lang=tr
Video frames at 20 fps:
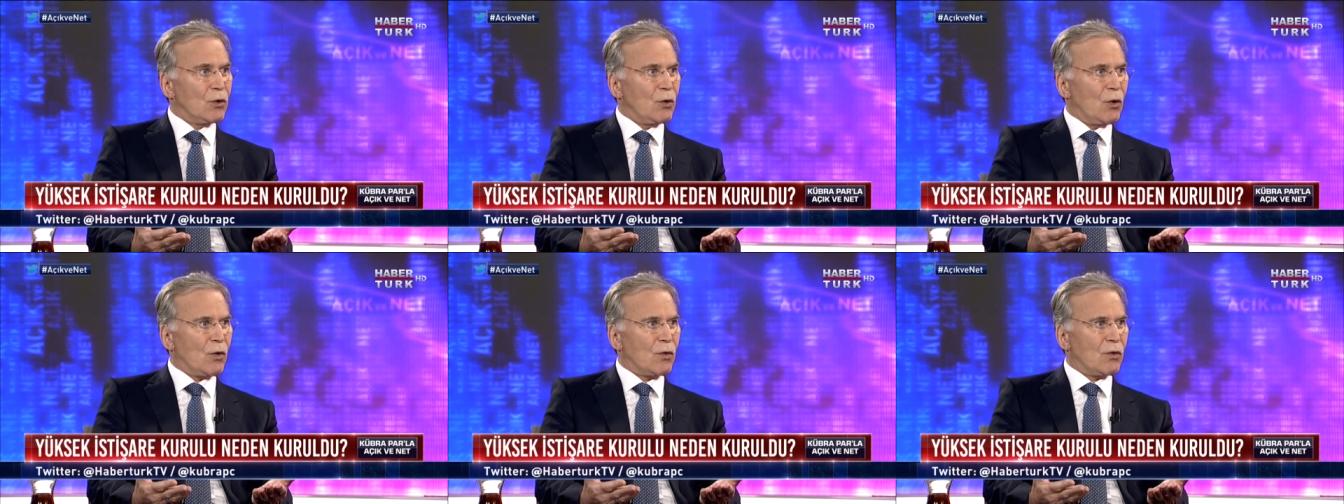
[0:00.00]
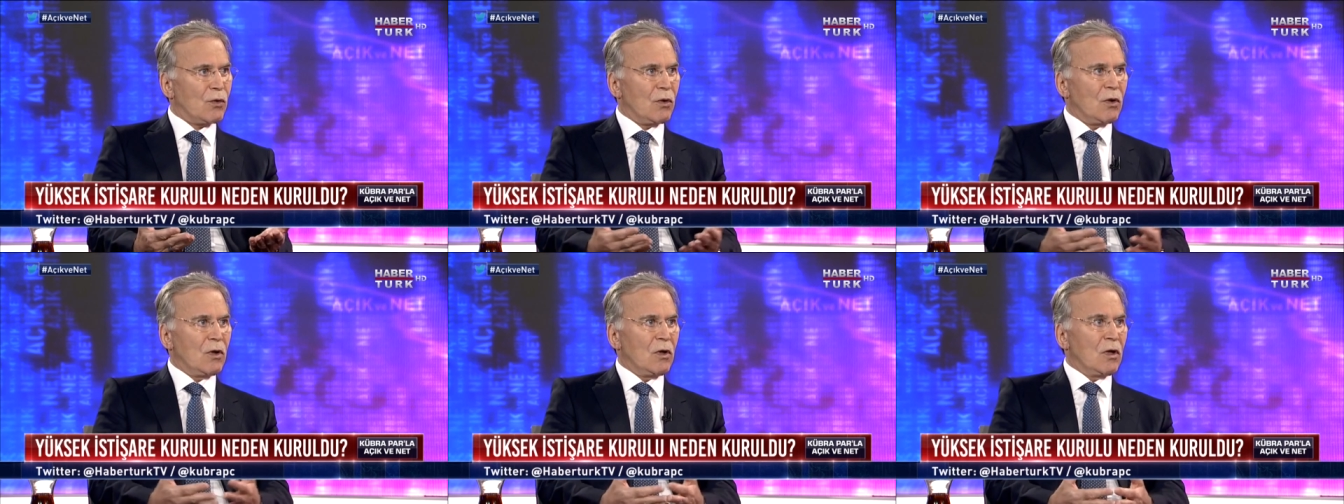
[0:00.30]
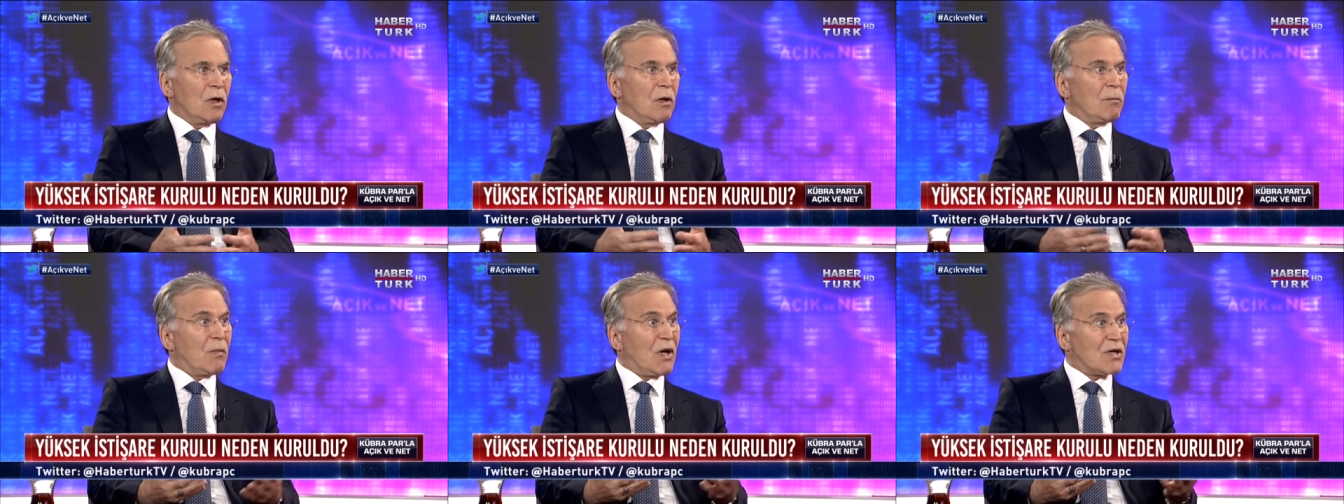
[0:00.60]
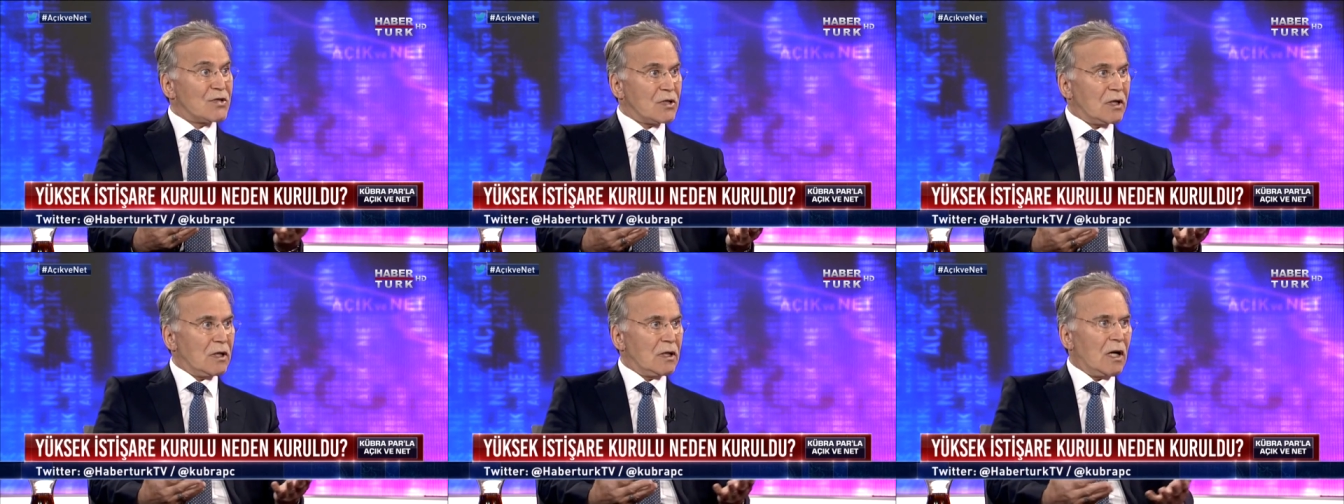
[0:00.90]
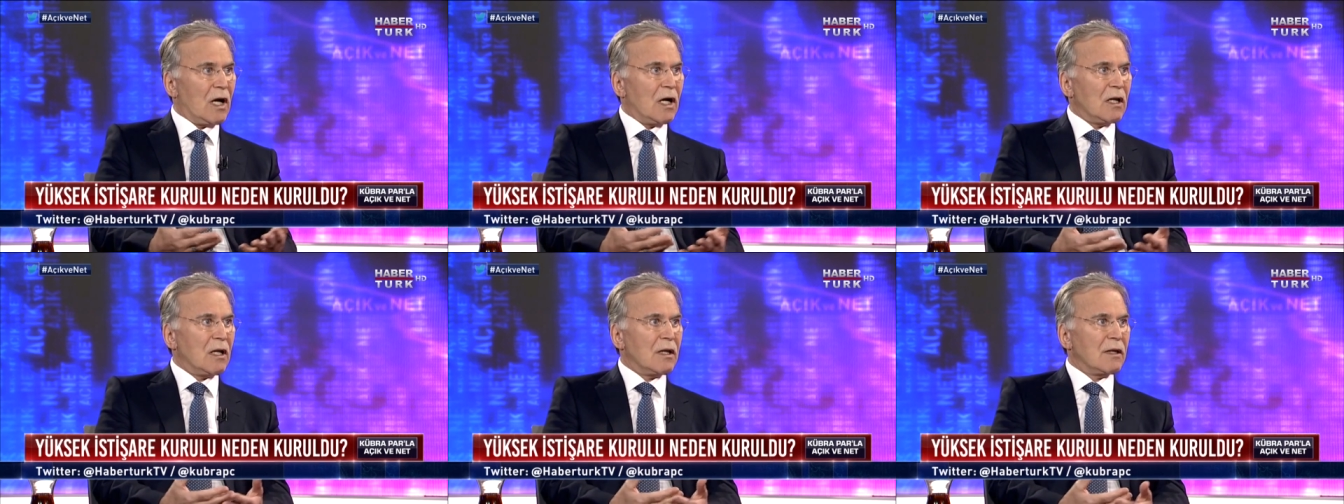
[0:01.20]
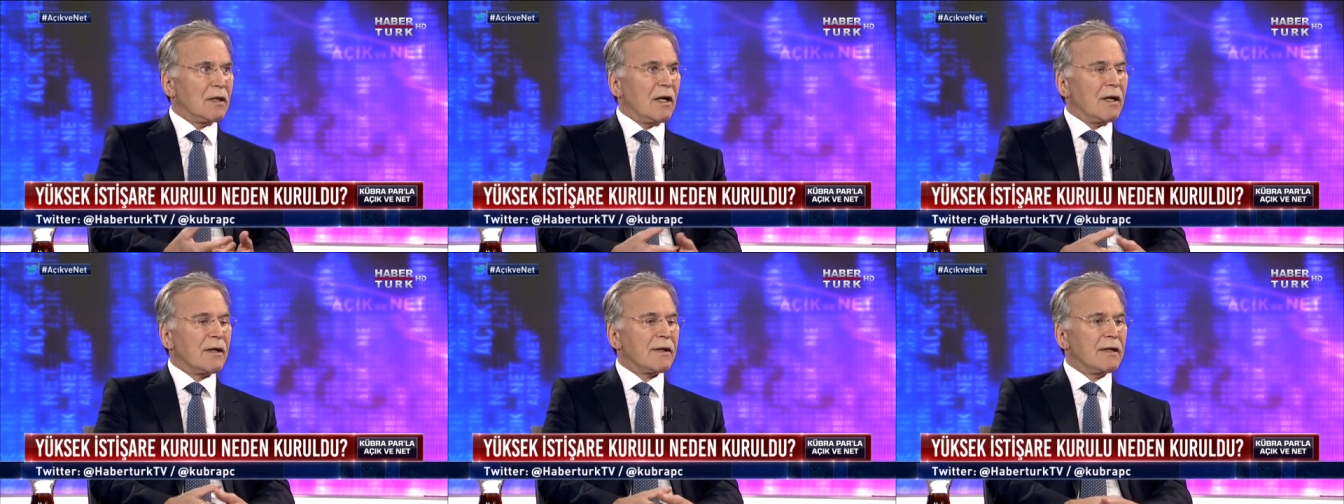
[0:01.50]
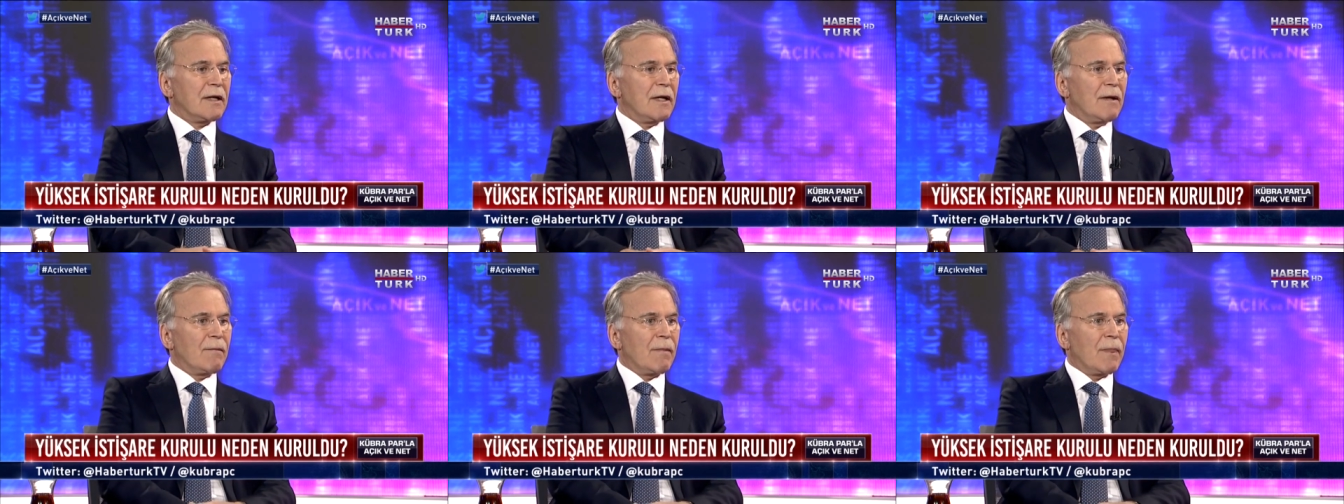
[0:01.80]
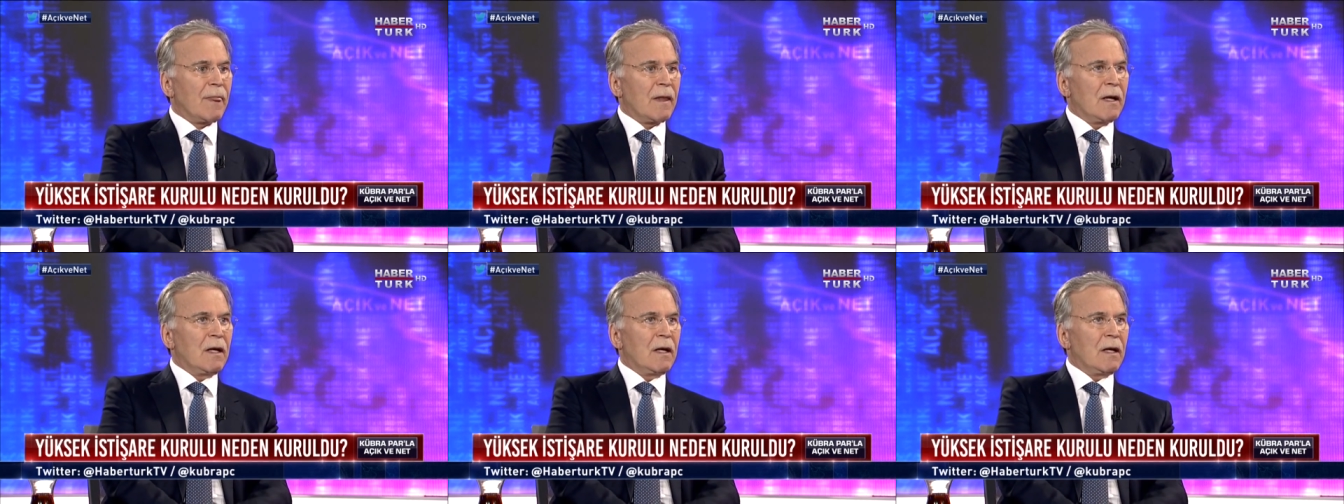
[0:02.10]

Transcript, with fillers: yok. Başka alanlarda